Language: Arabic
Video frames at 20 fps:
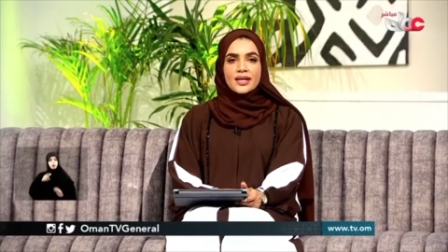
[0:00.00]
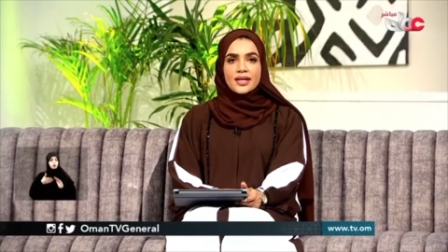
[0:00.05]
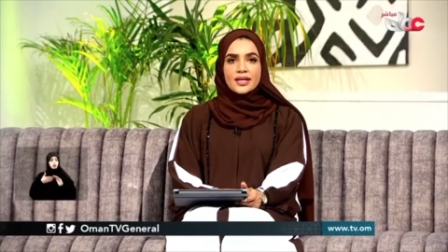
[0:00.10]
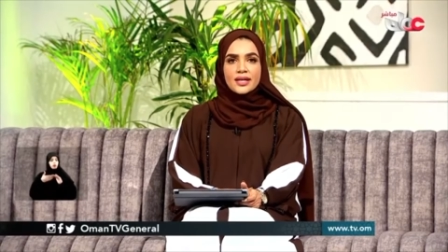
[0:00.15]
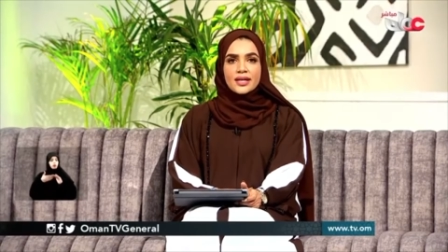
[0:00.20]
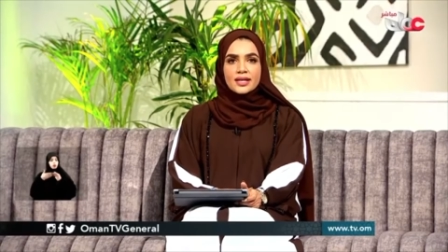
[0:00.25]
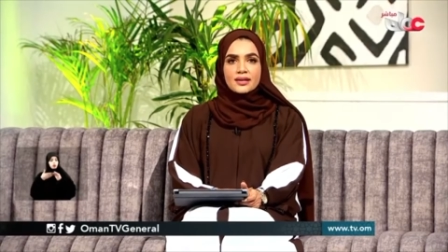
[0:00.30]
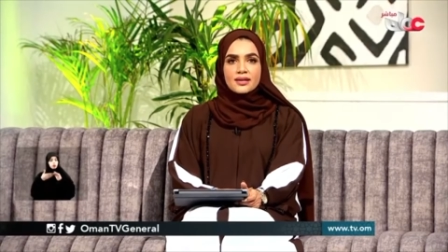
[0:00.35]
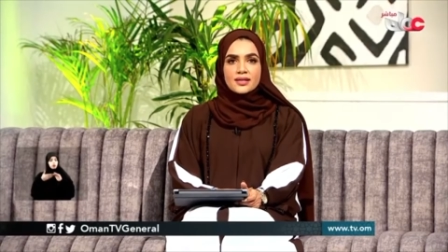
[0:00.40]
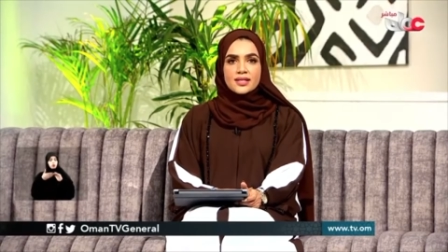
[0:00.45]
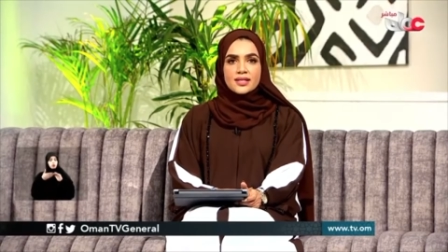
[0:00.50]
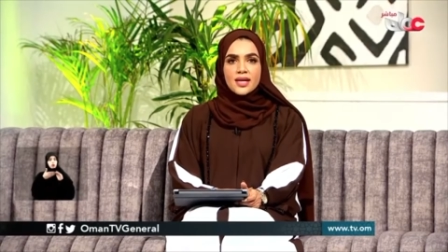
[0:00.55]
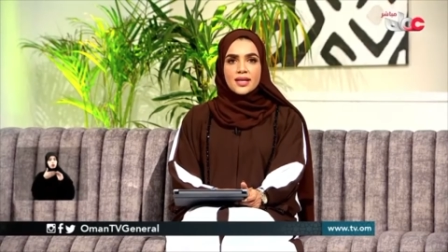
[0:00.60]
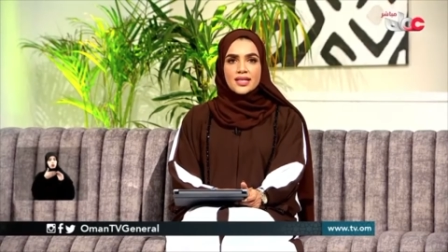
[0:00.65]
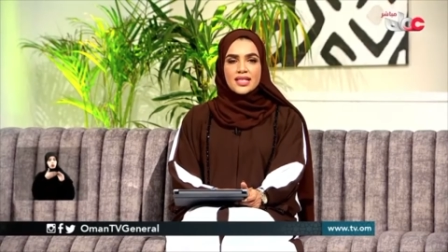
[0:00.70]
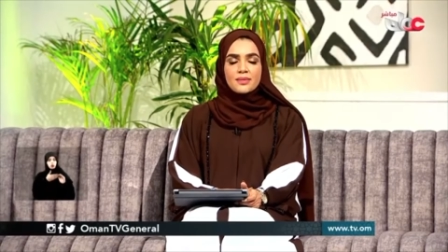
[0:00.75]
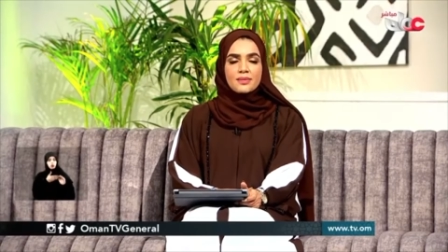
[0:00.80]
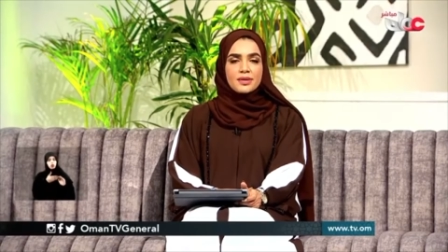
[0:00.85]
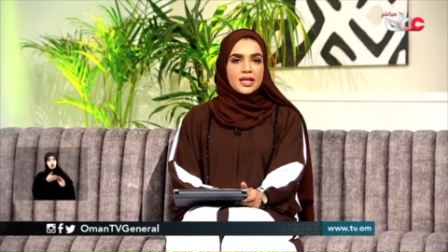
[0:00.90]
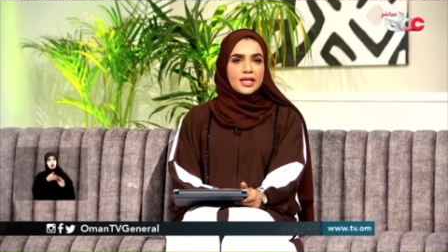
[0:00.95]

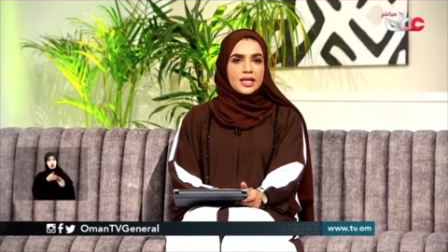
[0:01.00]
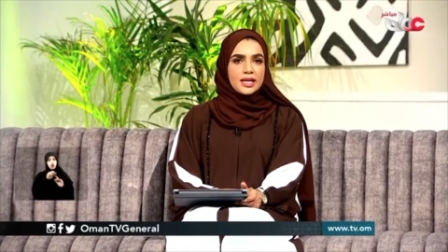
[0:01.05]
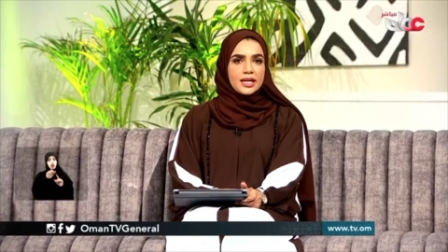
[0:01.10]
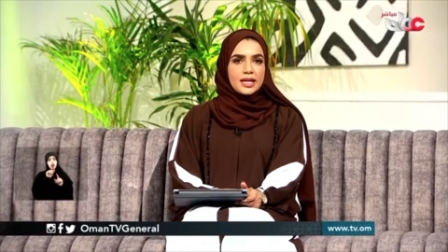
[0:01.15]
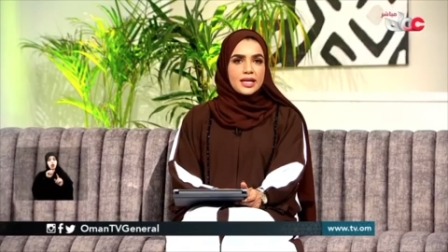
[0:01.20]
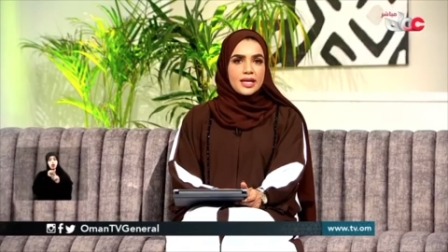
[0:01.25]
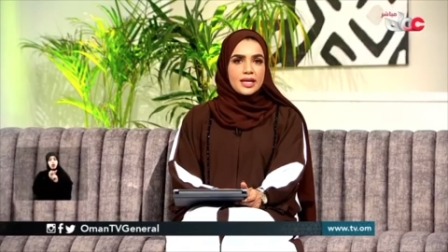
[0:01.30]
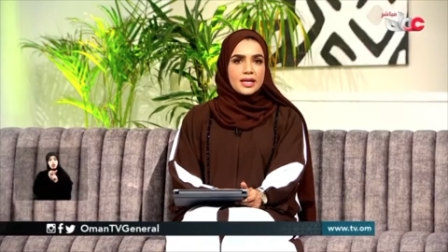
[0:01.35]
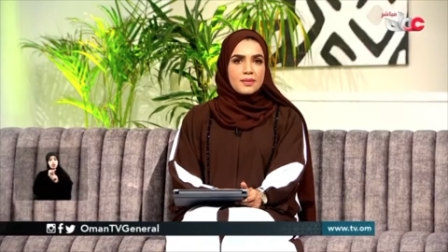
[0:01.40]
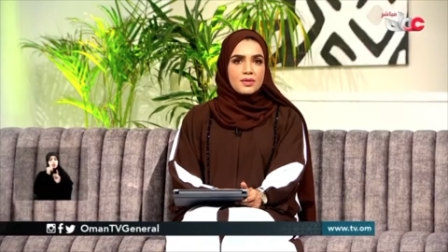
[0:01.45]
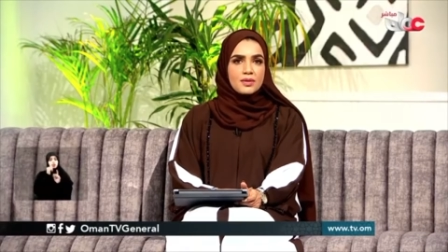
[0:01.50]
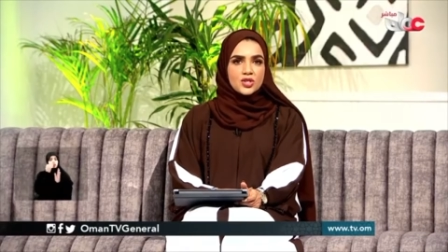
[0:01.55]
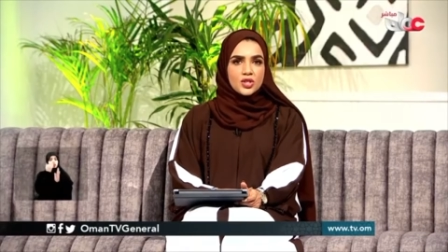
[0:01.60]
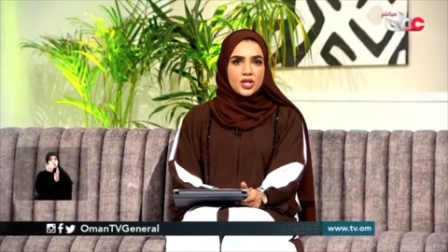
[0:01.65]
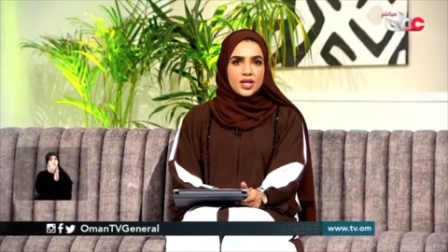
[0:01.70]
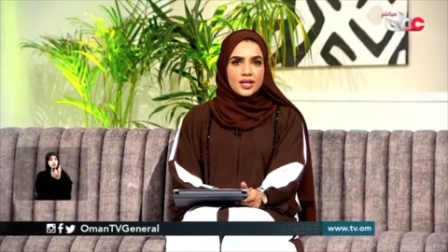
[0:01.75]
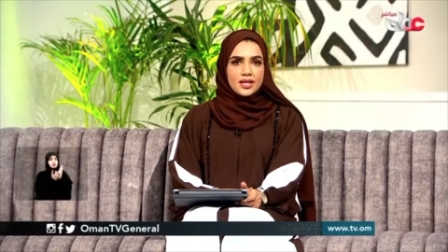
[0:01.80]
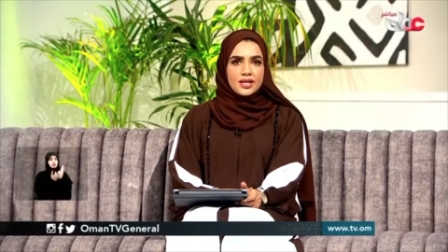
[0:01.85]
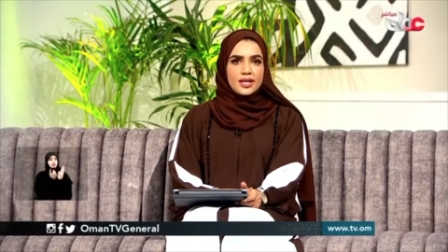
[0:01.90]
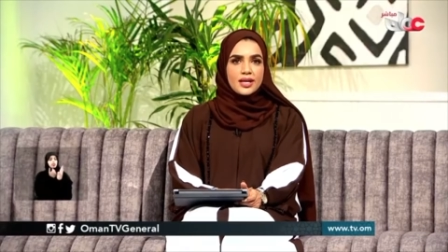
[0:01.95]
الاقتصادي من خلال
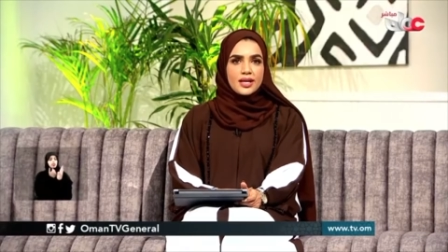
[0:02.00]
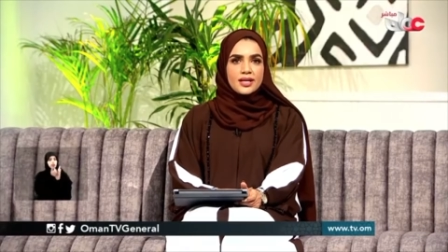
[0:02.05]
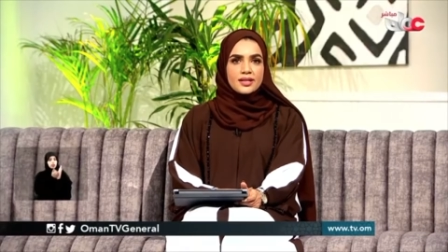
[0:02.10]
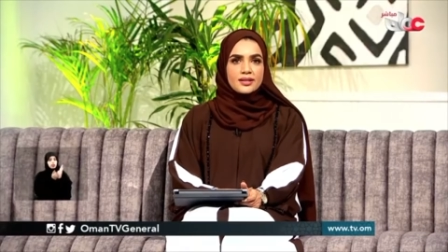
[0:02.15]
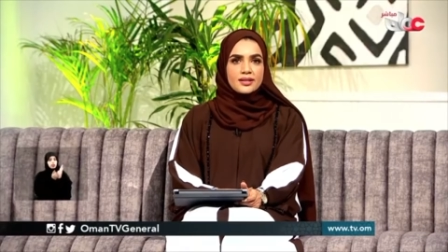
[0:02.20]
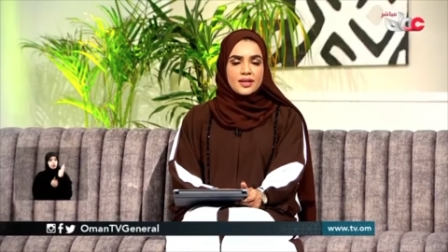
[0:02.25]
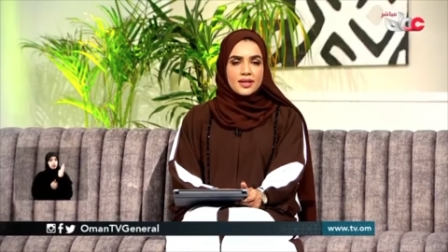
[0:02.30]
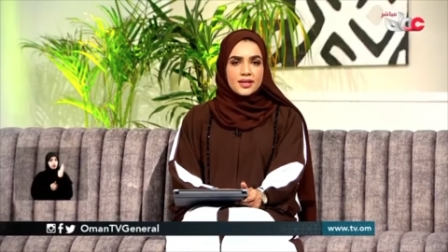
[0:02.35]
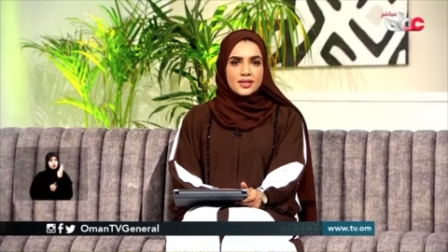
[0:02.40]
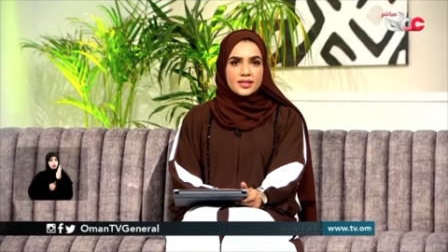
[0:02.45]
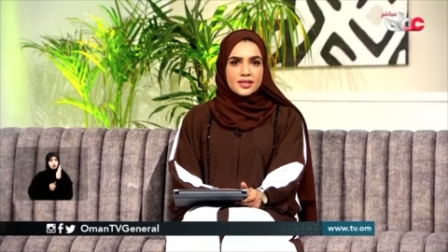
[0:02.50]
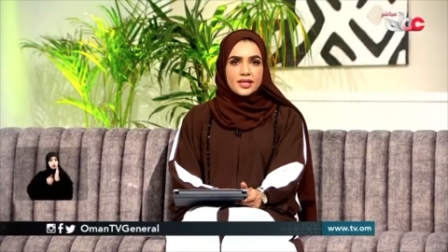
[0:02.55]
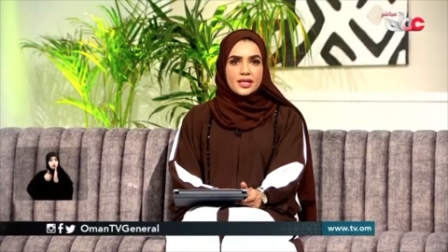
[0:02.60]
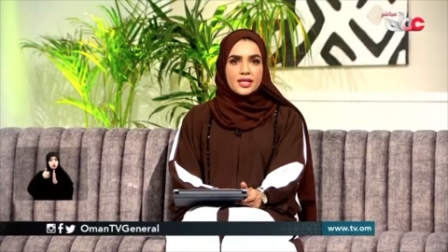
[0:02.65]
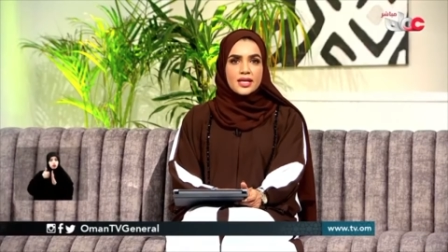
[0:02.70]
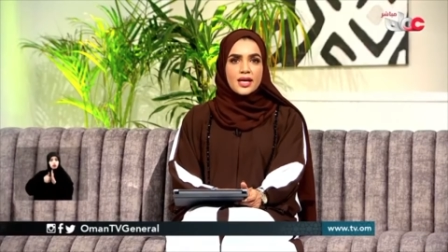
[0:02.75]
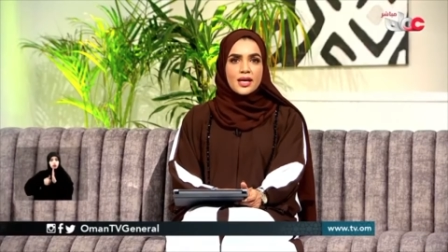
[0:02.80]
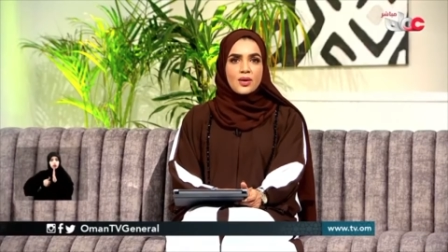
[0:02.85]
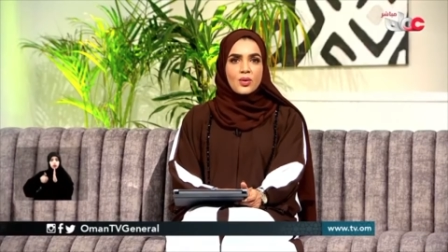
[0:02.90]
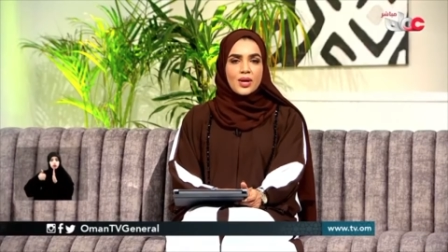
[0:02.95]
مشاريع
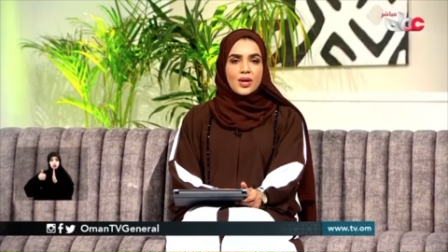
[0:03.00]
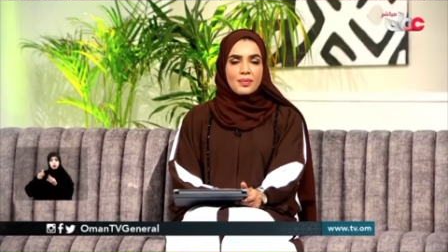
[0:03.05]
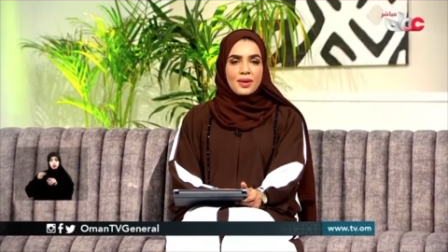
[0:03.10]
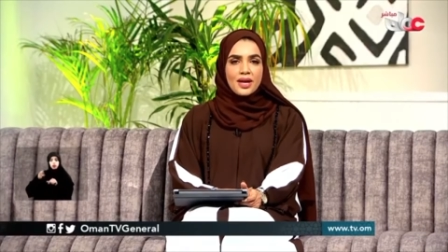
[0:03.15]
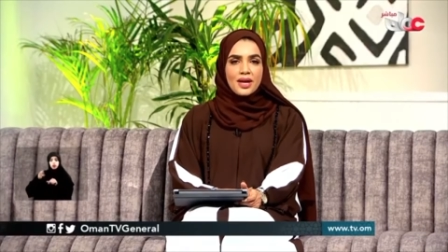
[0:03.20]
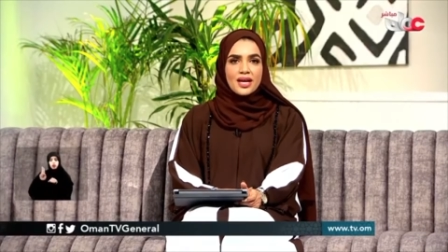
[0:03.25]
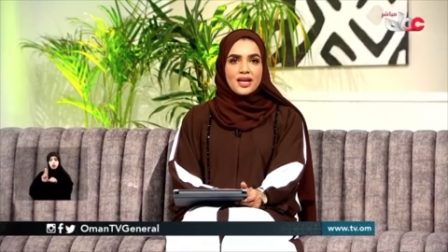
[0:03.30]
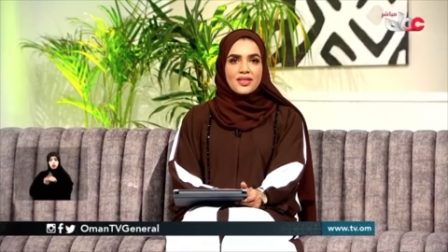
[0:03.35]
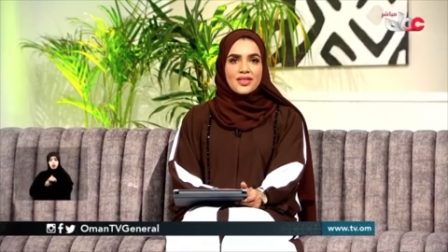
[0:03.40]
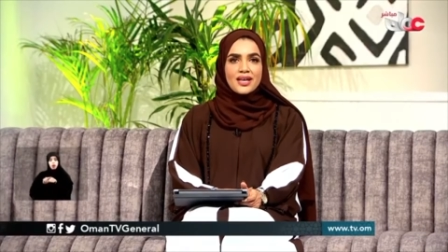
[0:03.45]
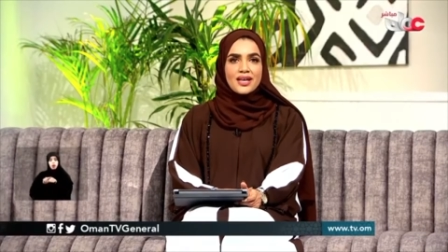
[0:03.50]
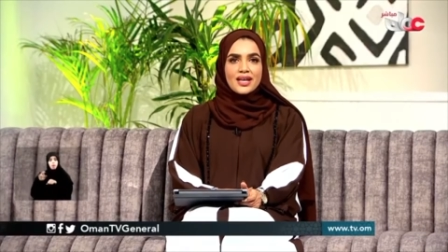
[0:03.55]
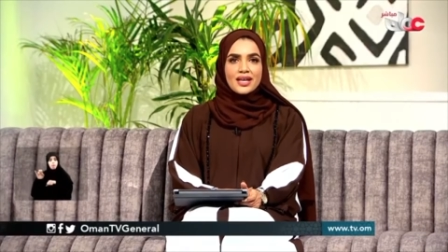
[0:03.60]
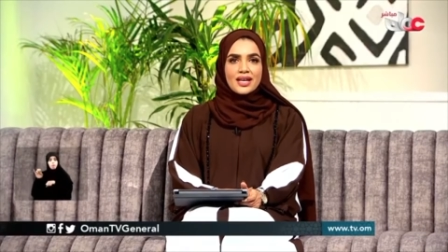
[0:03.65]
دراسية وأبحاث